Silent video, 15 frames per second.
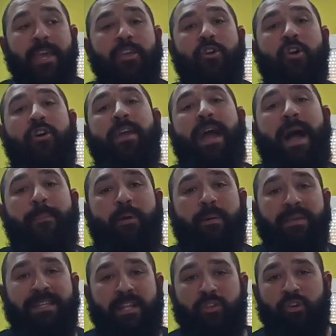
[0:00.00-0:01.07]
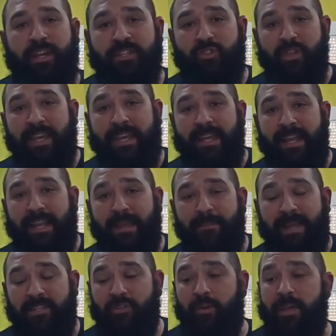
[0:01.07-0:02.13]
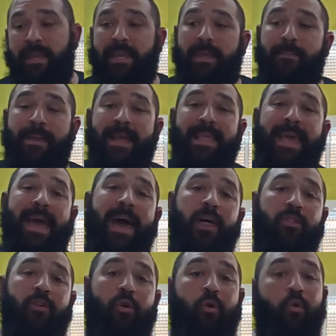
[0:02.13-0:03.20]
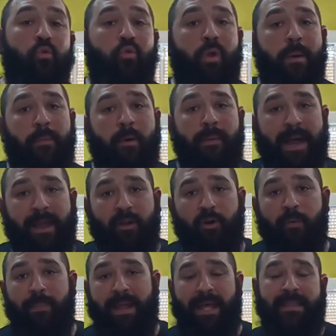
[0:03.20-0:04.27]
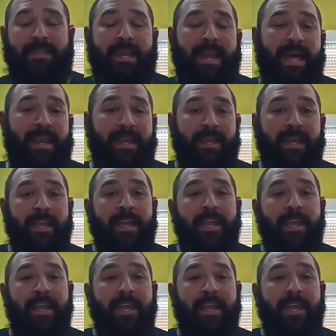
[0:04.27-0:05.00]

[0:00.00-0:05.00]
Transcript: Y hoy, aprovechando que estoy aquí en el gimnasio y que me ha llegado un nuevo banco para entrenar,